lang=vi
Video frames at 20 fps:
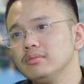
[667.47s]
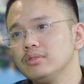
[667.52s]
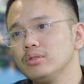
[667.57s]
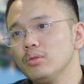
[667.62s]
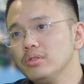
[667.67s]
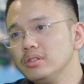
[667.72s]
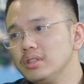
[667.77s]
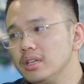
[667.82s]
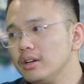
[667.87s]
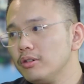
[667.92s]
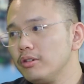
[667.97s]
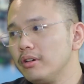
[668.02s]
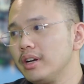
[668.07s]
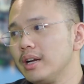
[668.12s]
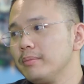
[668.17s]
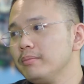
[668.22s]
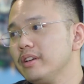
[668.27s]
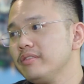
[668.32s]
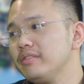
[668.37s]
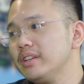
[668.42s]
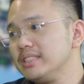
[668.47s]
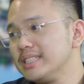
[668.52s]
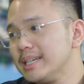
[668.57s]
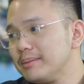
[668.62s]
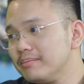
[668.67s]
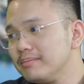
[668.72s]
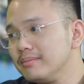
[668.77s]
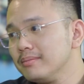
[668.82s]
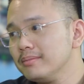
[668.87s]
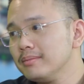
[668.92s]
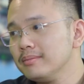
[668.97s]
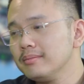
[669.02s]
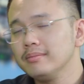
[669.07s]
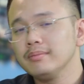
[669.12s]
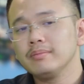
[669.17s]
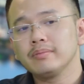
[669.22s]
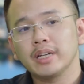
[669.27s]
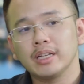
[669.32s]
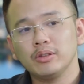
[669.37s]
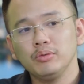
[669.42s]
tối thiểu là 50% cái
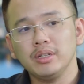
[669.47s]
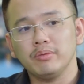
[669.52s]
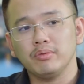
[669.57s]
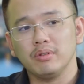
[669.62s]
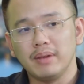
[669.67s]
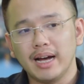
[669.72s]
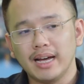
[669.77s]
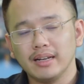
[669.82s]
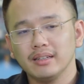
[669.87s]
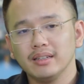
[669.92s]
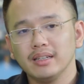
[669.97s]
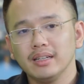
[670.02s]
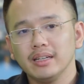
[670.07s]
thu nhập của bạn